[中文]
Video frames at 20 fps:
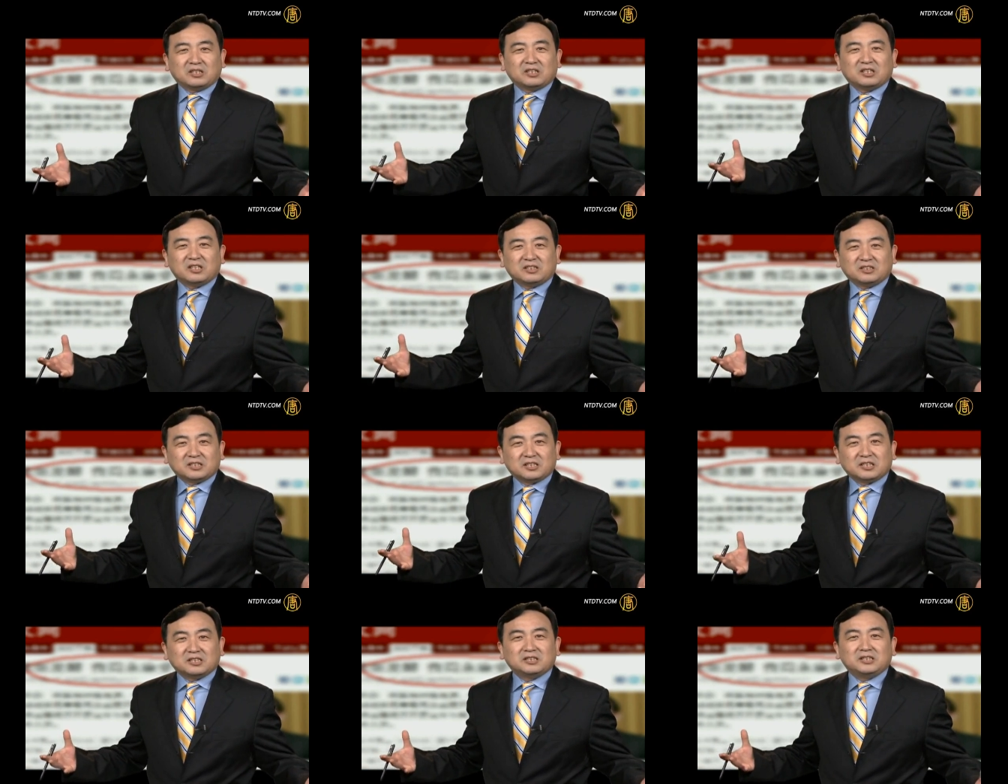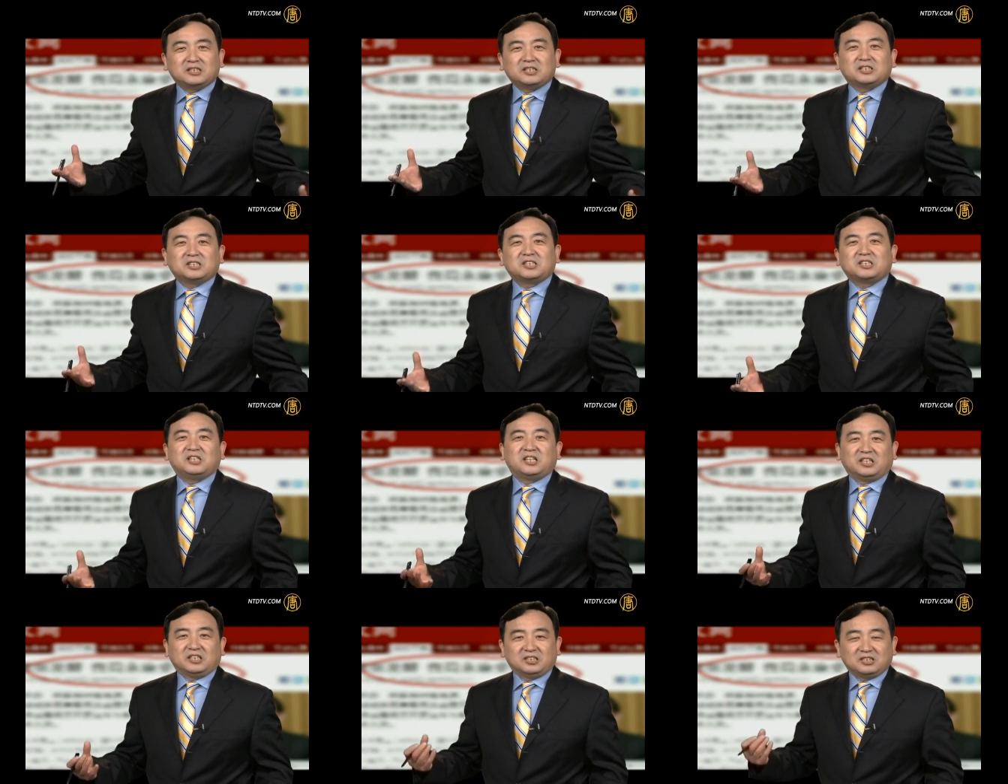个政治势
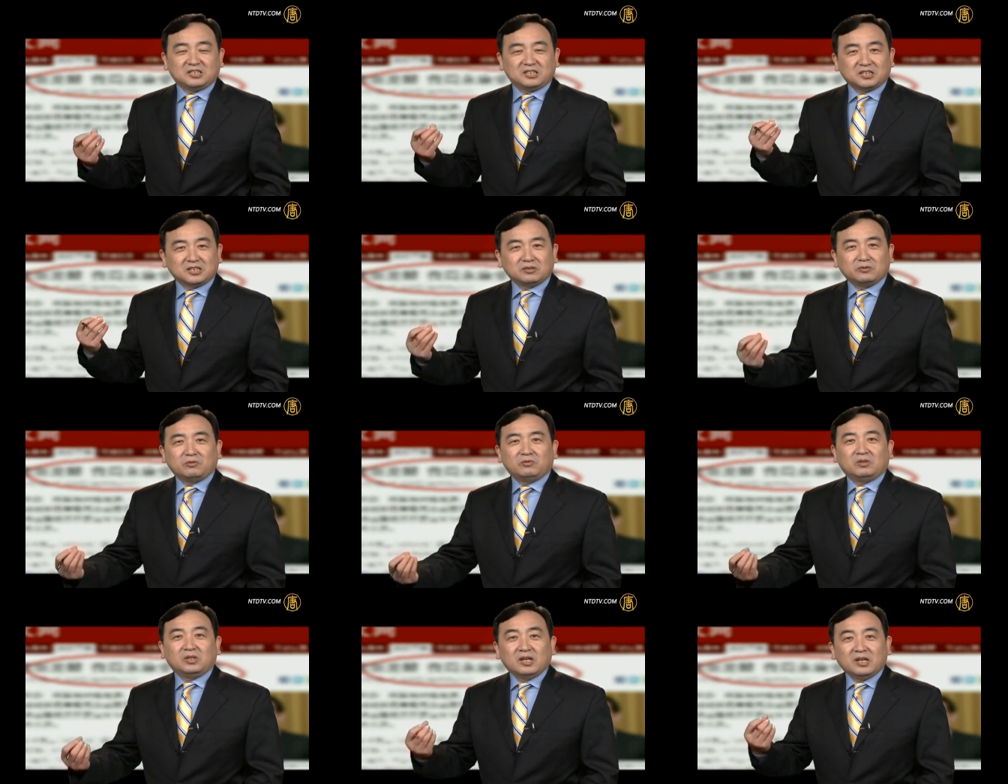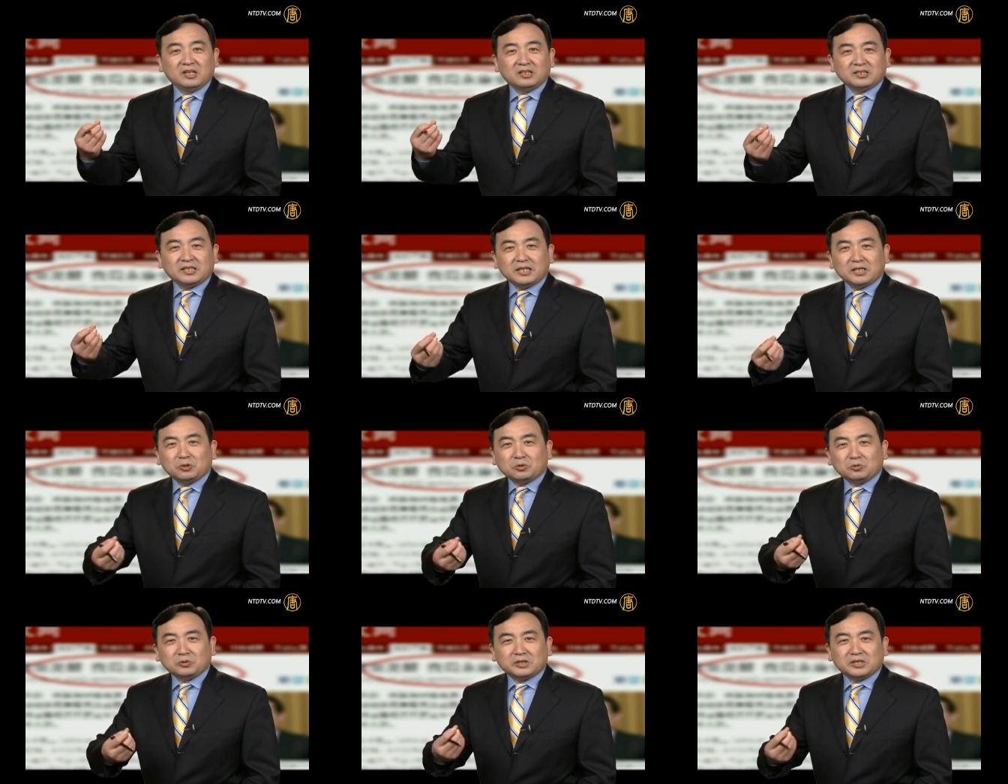力，政这
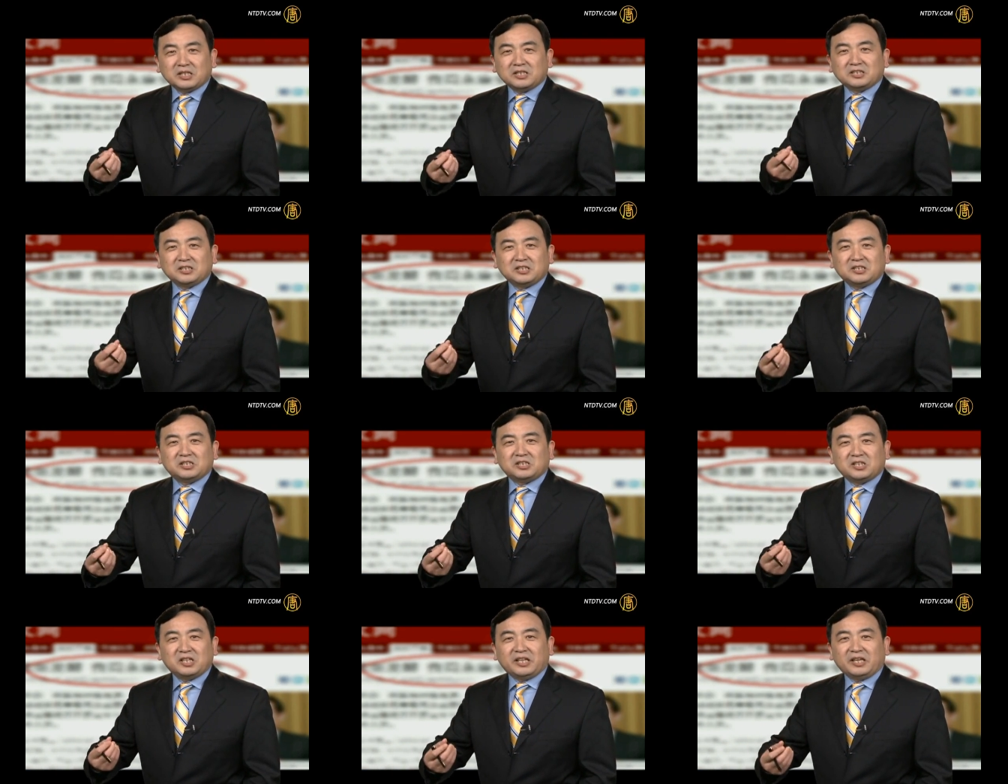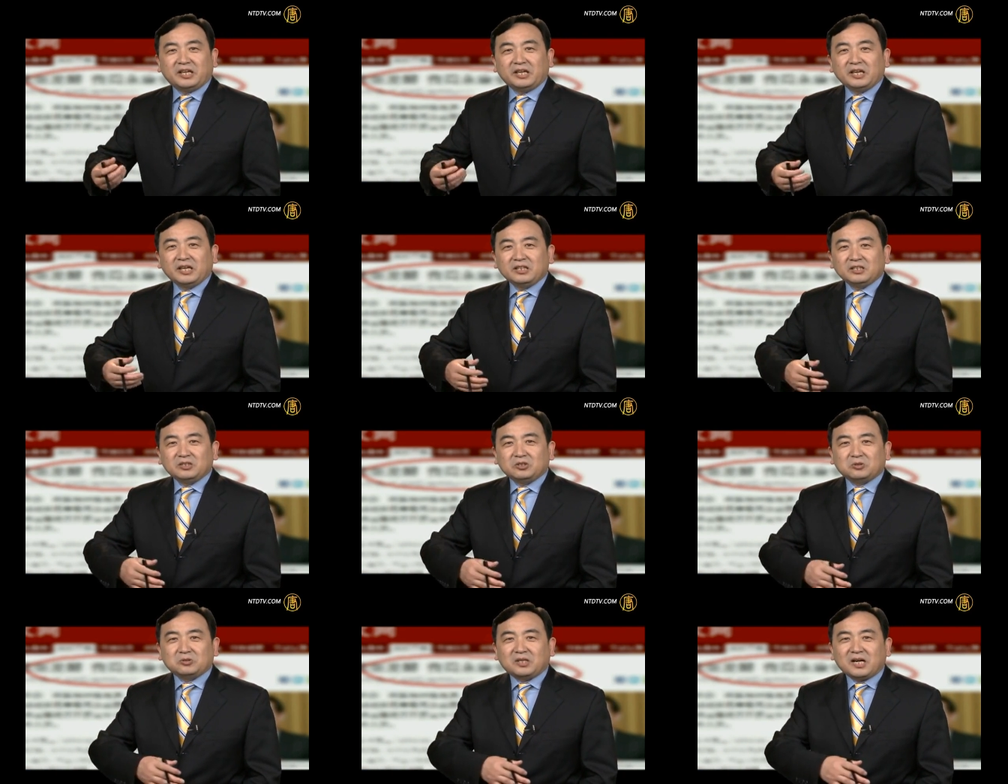种政治势力
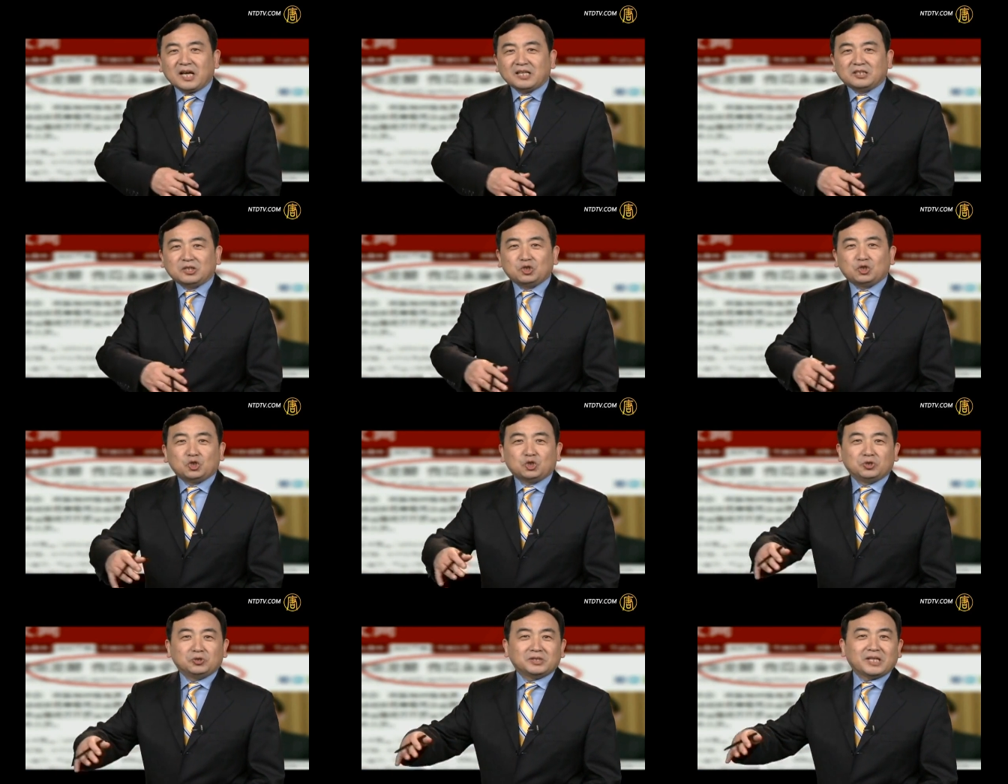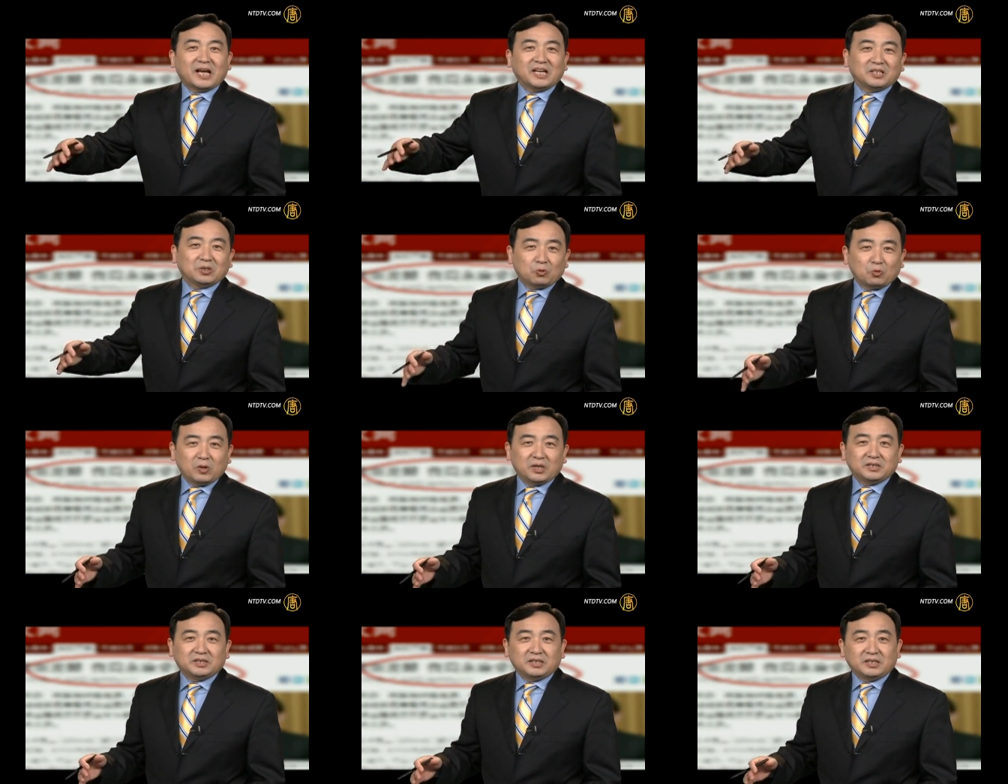就是他的裙带的
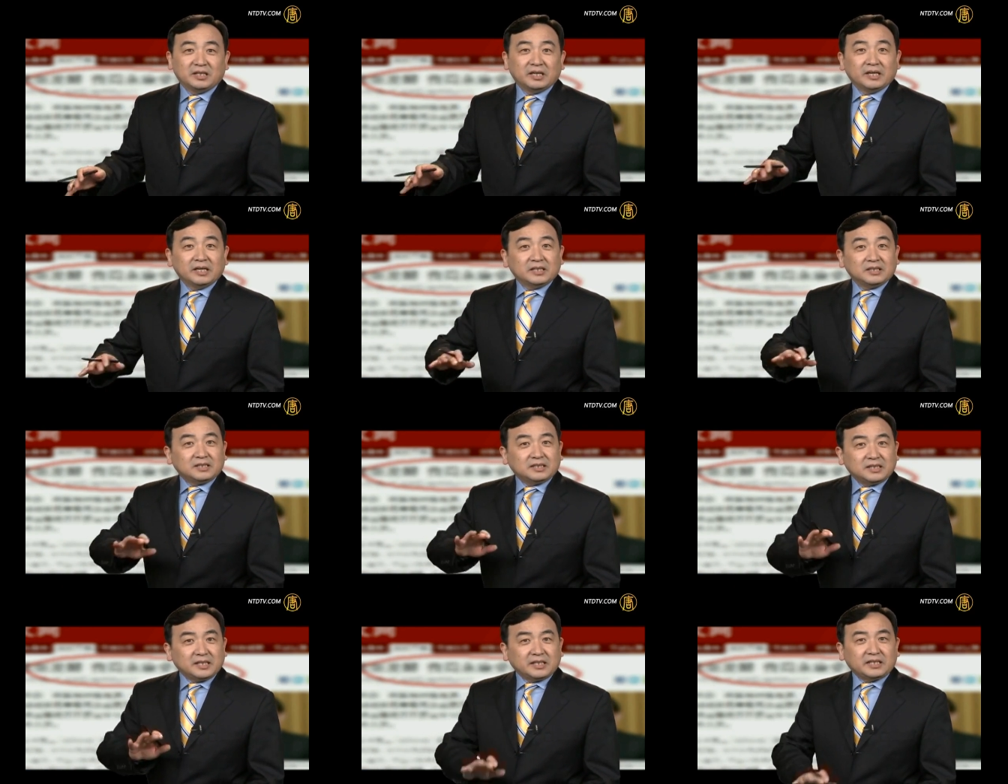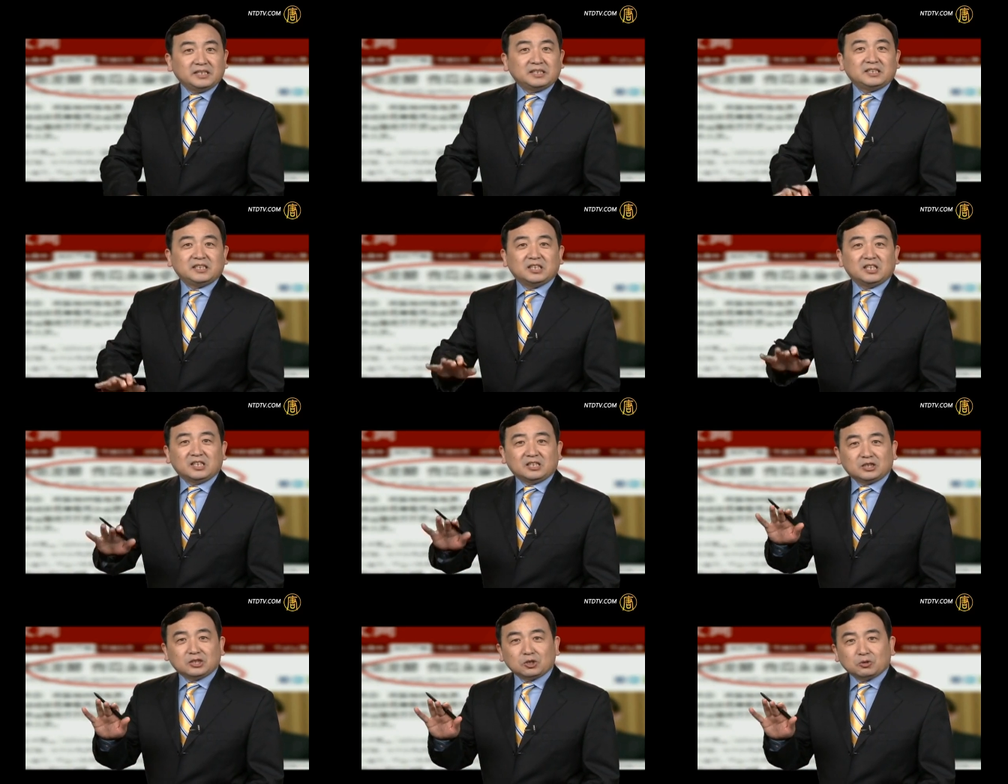关系，这
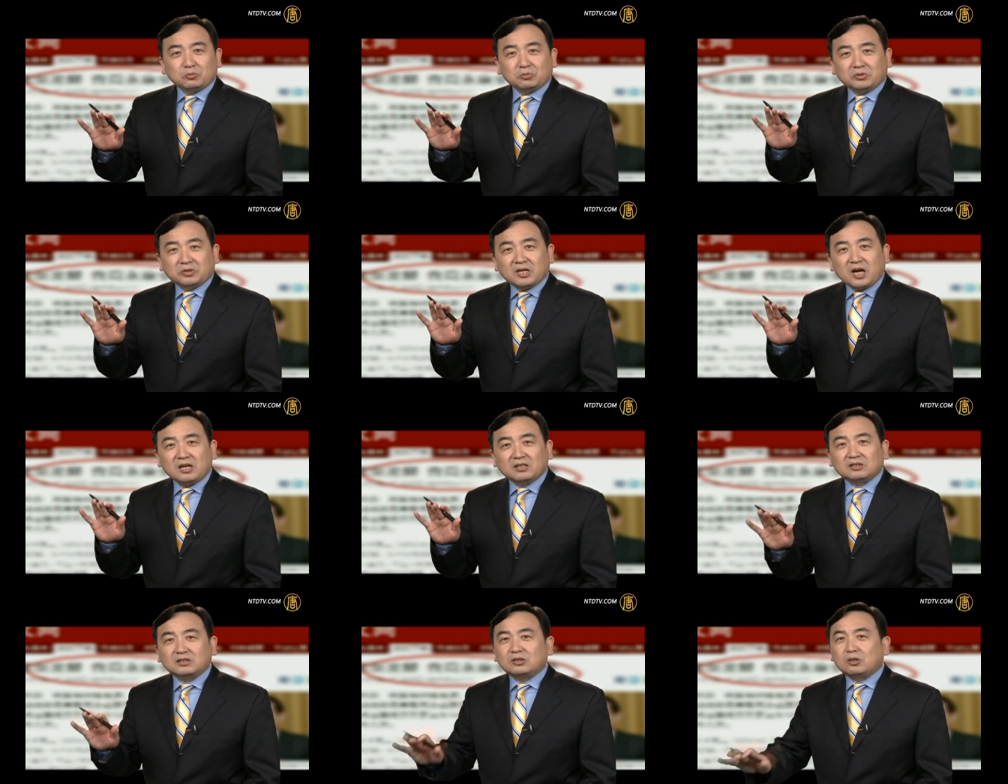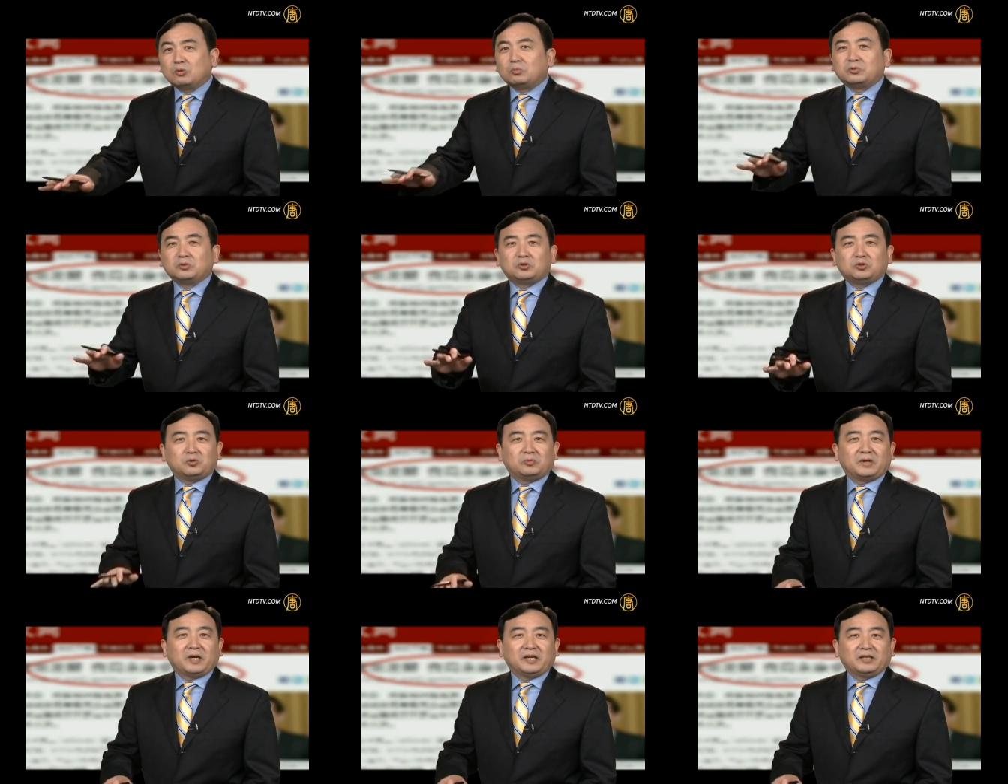些周永康都不
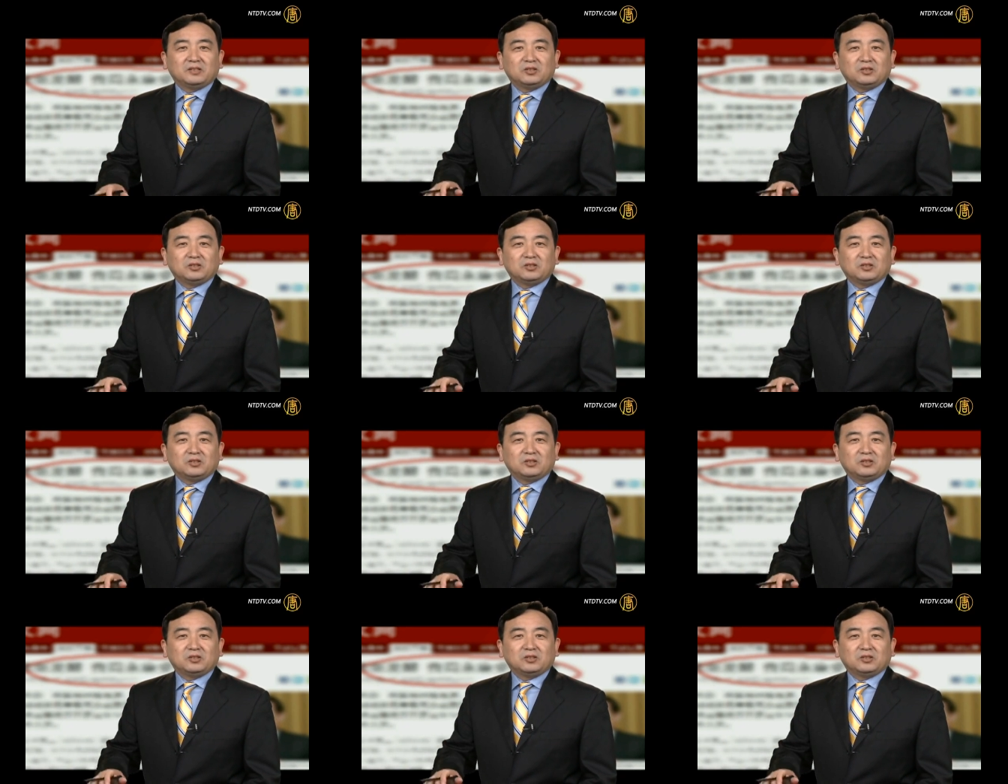具备。